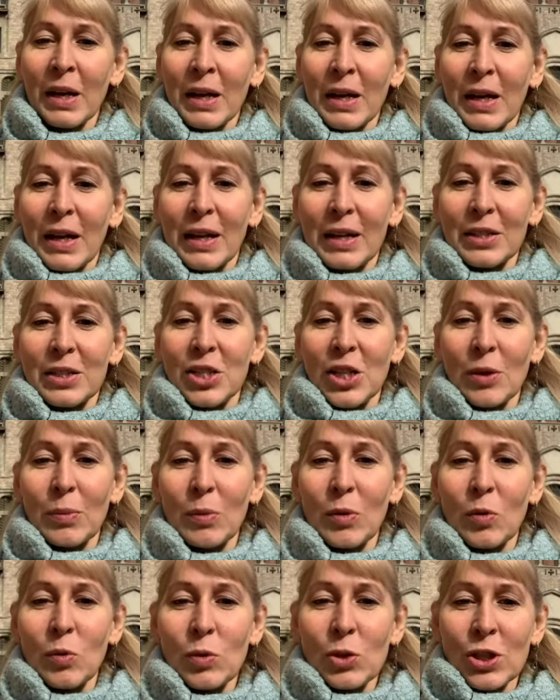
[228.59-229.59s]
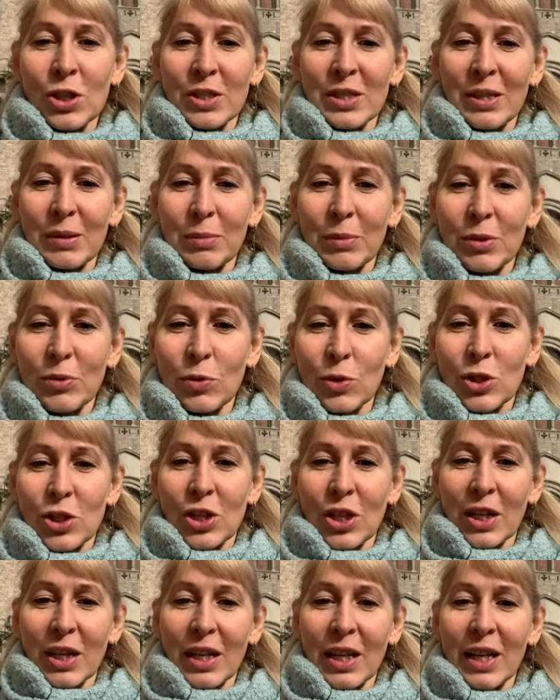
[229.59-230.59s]
А, чем уже, тем лучше.
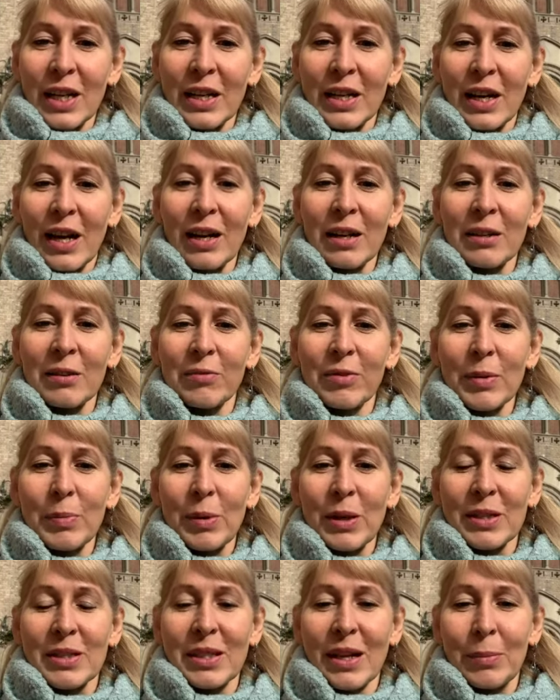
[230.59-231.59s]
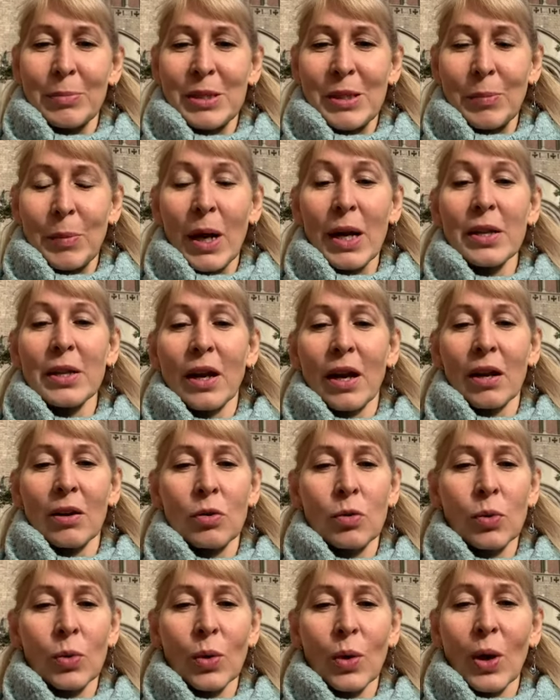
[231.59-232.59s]
Или как выбрать оптимально
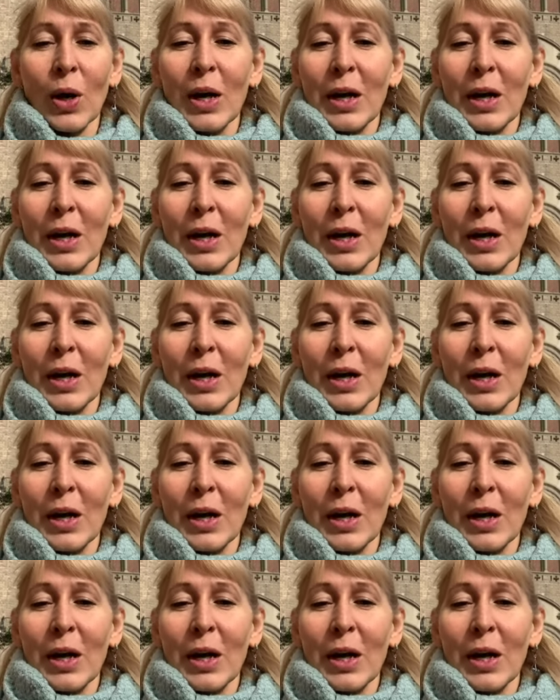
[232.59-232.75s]
какую.